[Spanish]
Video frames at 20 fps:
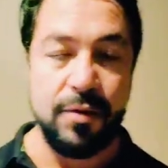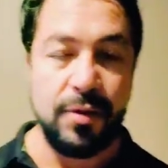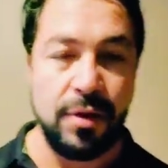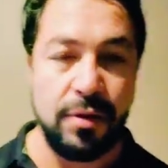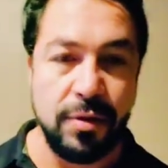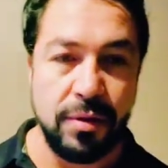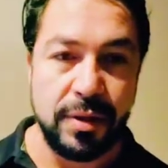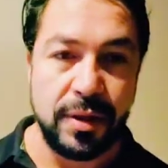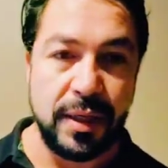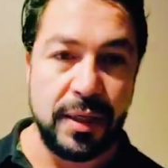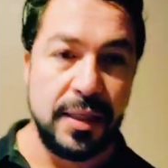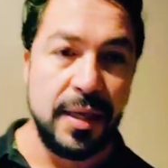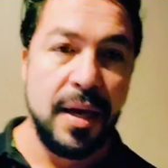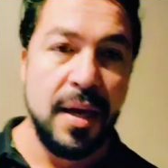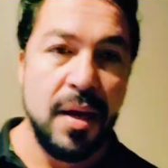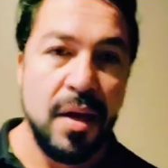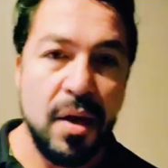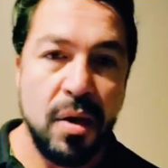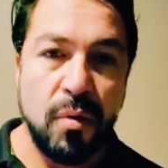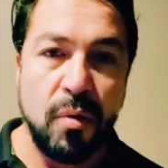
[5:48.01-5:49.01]
Entonces,
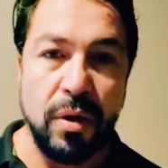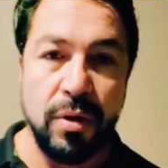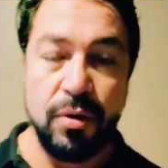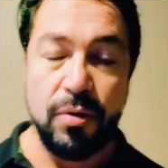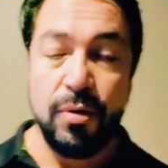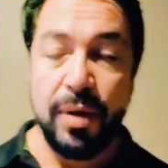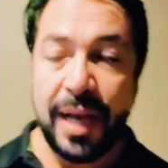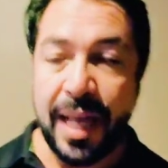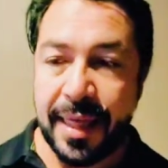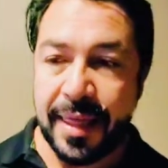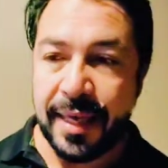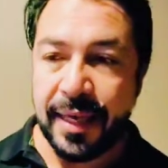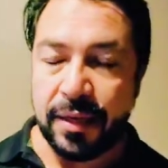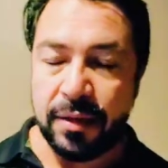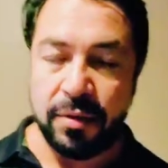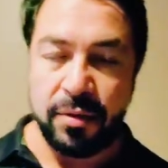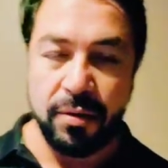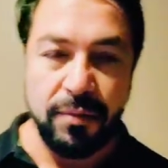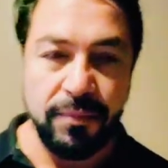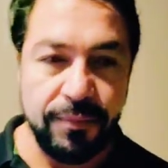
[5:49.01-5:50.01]
cuando yo era
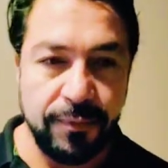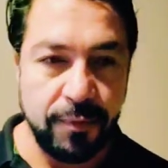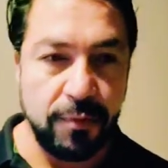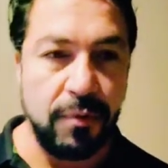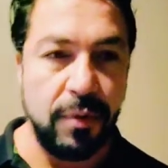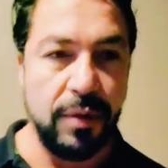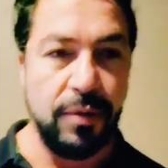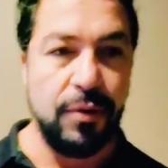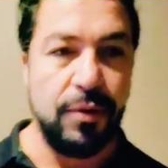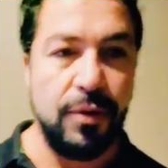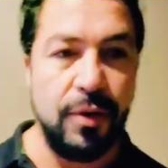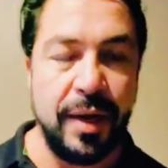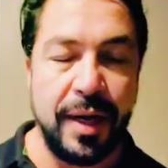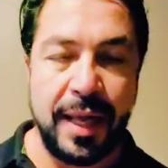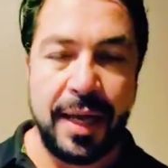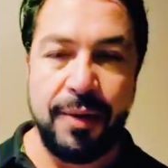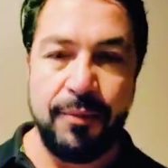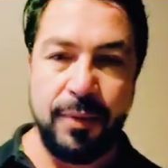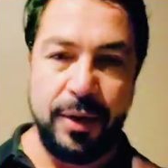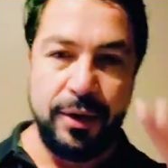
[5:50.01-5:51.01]
adicto, cuando yo era,
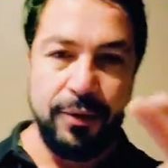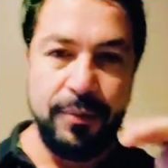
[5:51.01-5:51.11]
bueno,